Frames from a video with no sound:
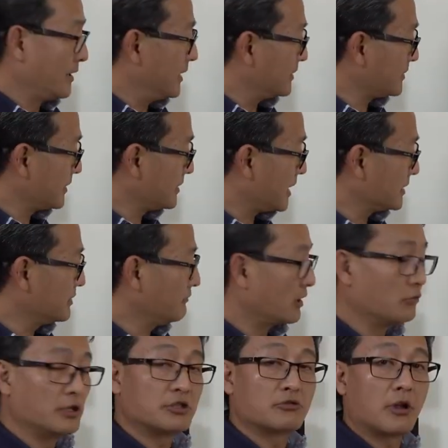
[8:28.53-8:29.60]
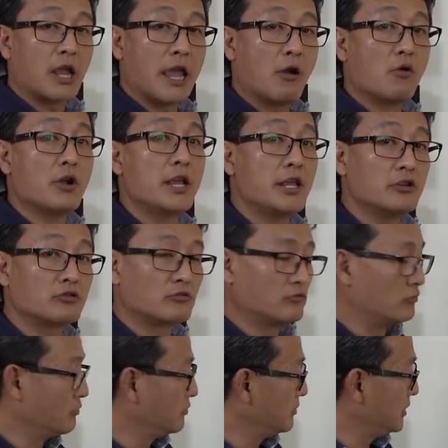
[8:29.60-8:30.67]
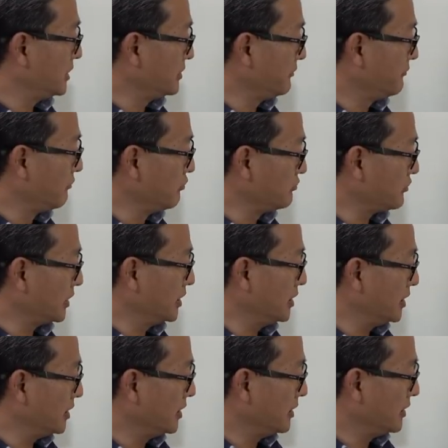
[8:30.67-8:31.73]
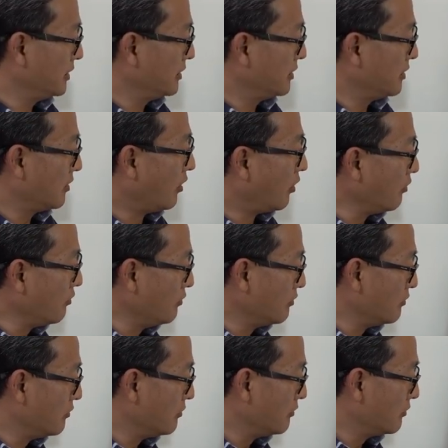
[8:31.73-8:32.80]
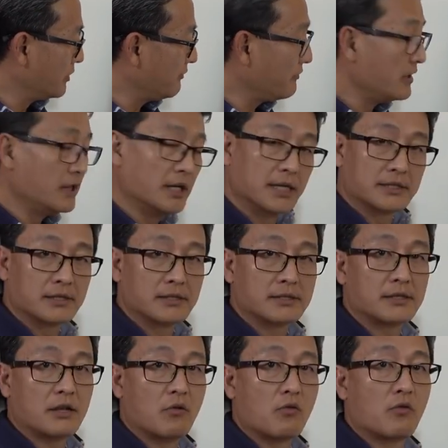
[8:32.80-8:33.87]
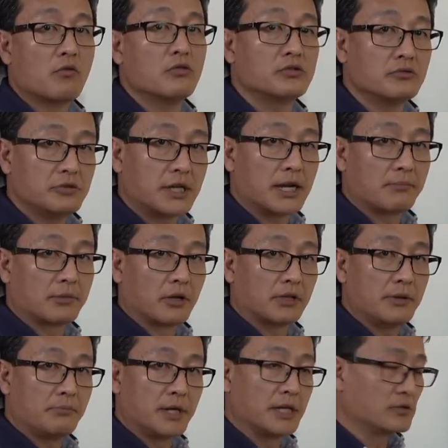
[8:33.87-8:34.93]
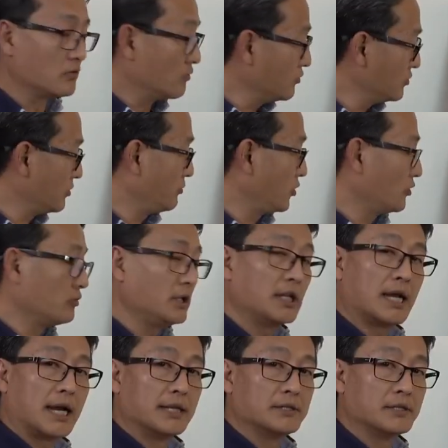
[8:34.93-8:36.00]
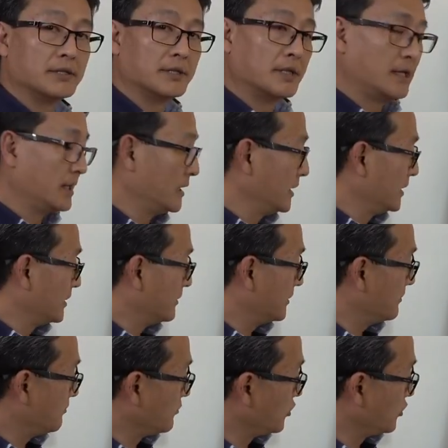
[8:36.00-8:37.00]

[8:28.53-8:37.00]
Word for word: Essa taxa em valuation é o risco desse fluxo aqui. Ou, em finanças, é o custo de capital da empresa, o custo de oportunidade. Né?